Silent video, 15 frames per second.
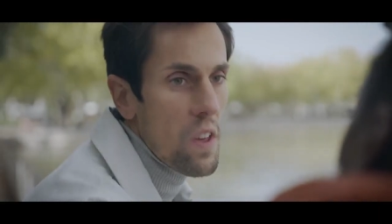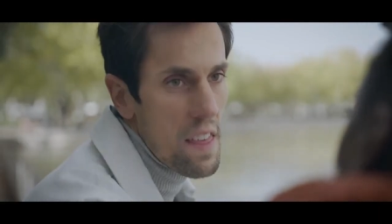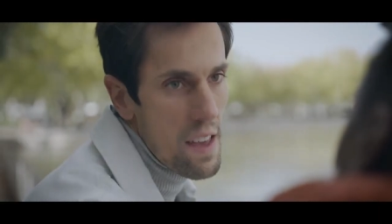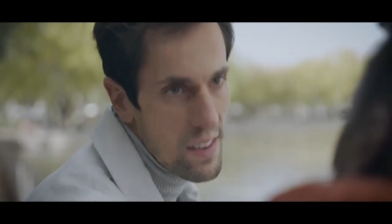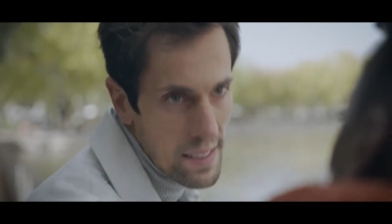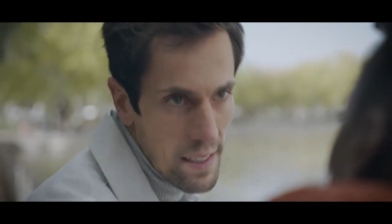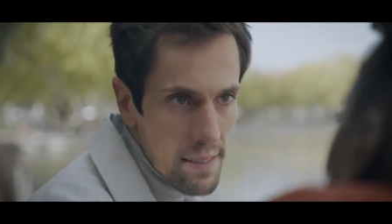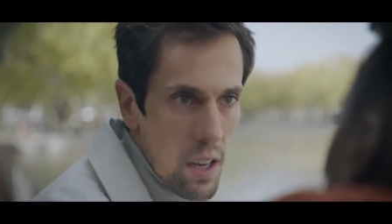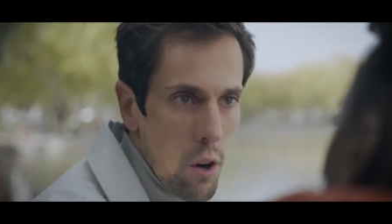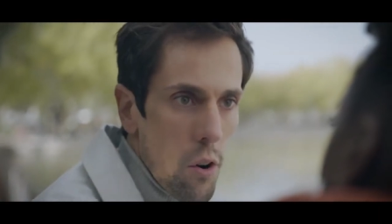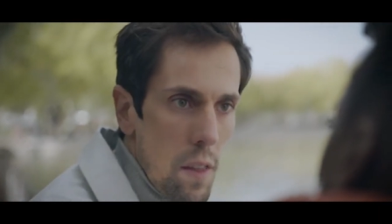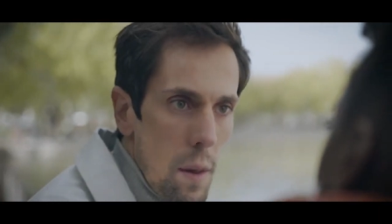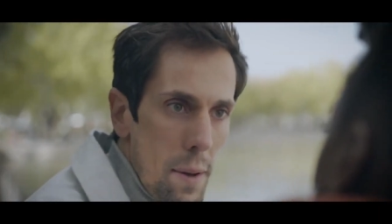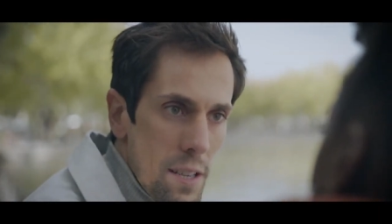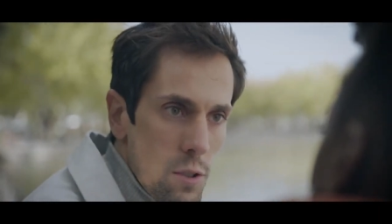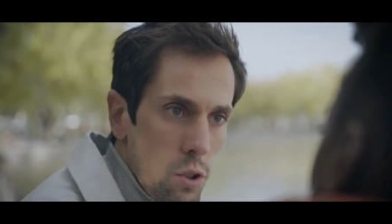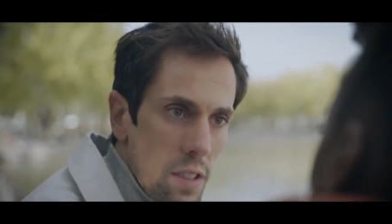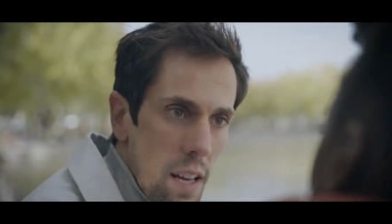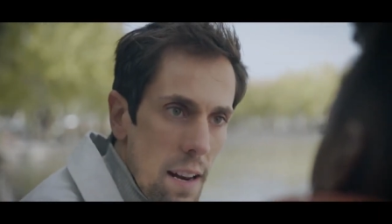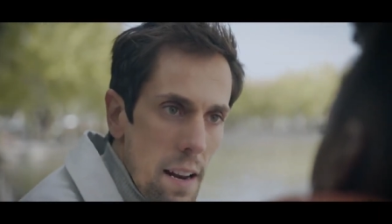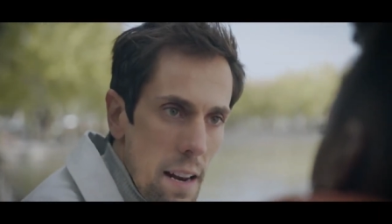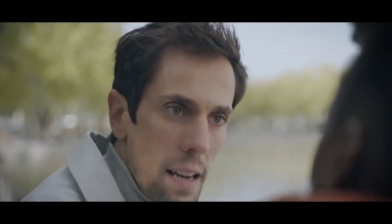una idea bastante gorda para
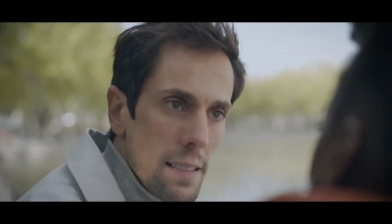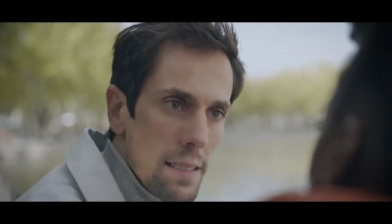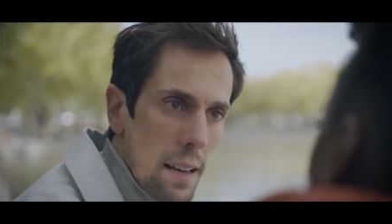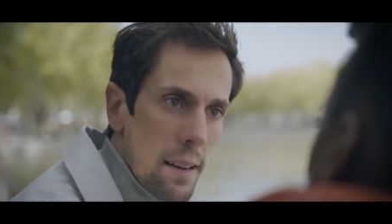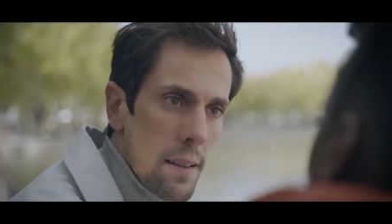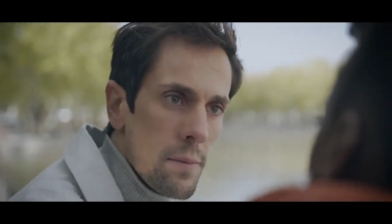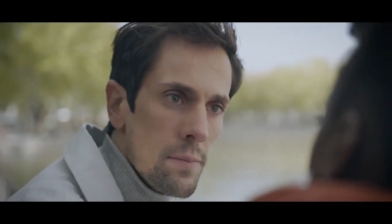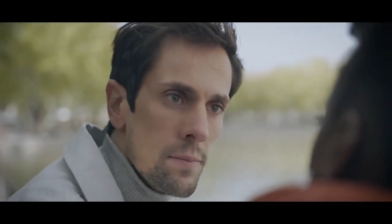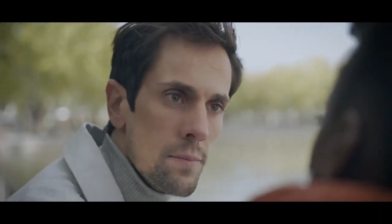soltar en el altar.